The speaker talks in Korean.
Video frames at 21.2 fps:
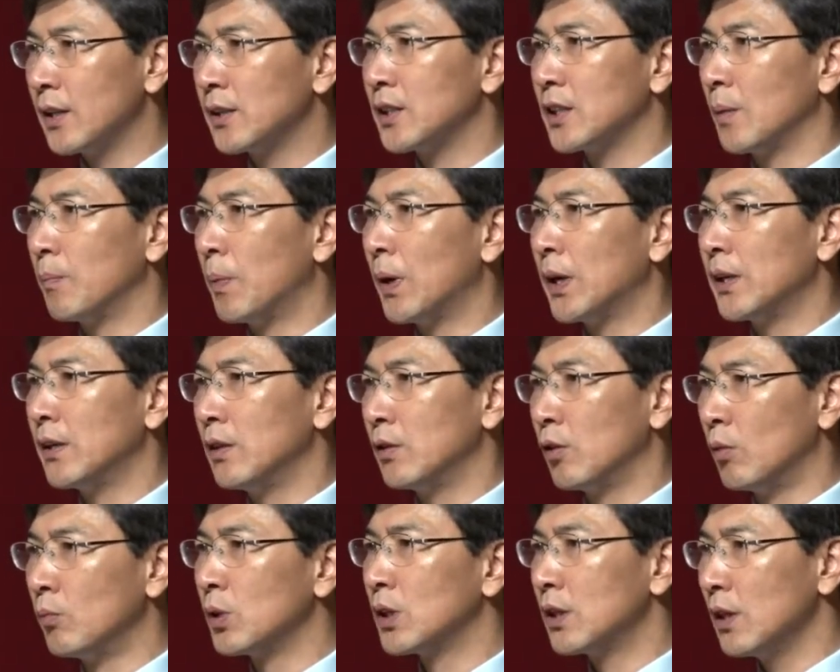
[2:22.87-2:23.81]
재판을
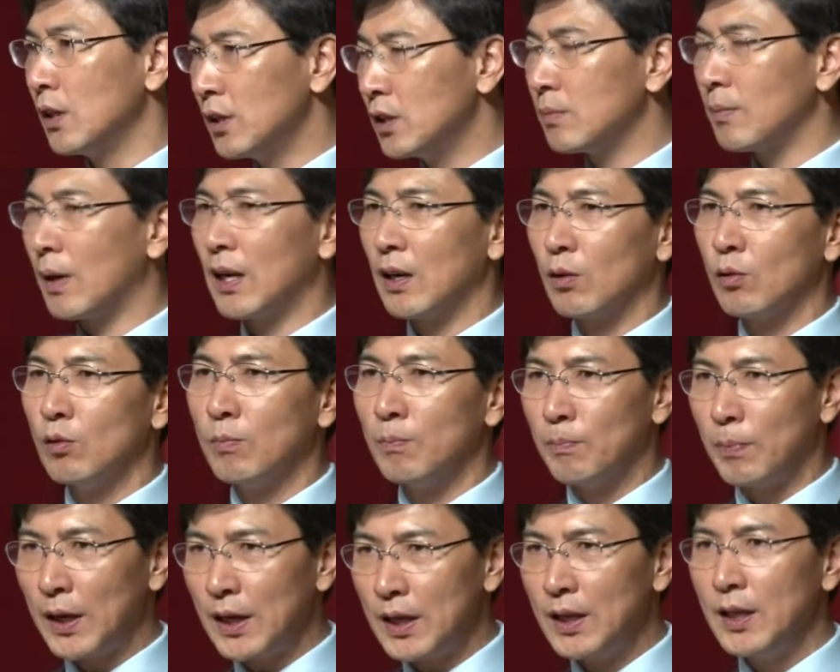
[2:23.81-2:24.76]
너무 끌지
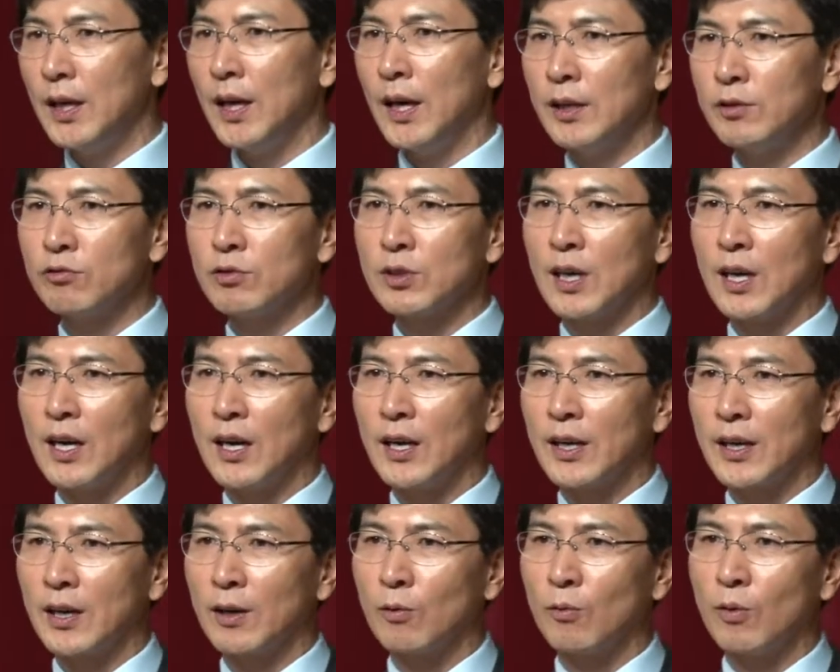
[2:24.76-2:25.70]
말고 빨리
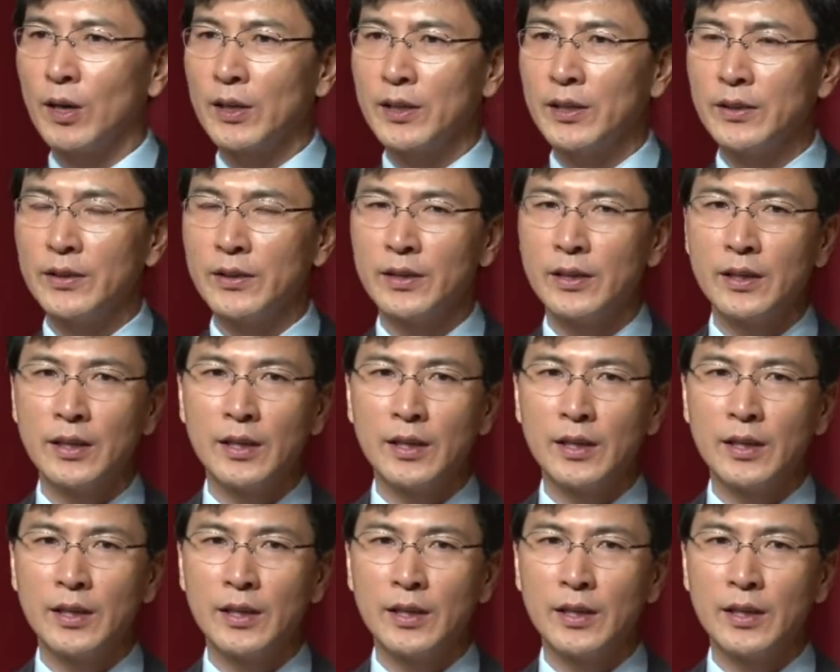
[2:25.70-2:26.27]
해주자라고 하는